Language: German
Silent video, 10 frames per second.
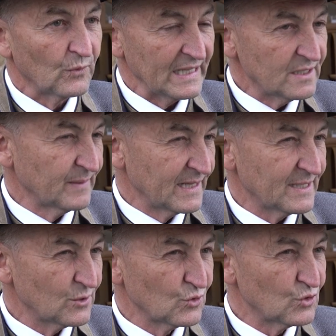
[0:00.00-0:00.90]
Und deswegen
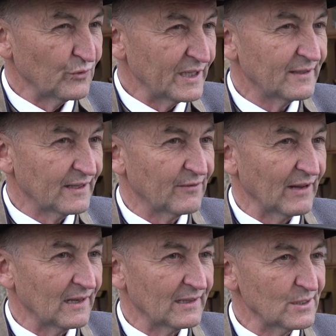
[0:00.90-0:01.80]
ist es uns so wichtig,
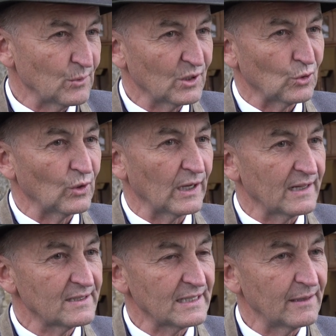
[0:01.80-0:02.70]
weil das Wort
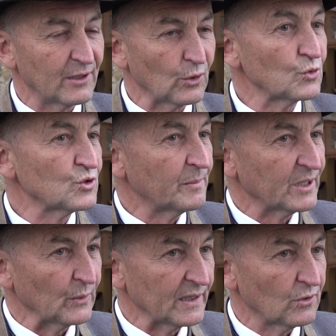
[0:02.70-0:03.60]
Toleranz, glaube ich, eine große
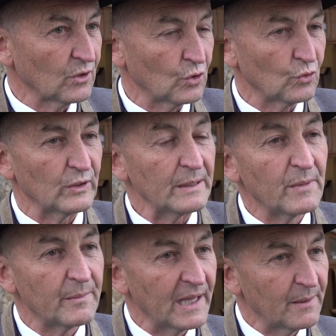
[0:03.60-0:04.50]
Bedeutung hat und
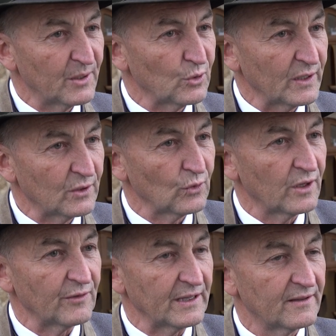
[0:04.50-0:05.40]
immer mehr an Bedeutung
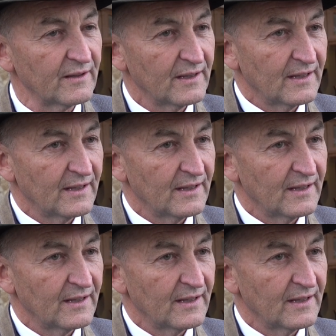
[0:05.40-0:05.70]
gewinnt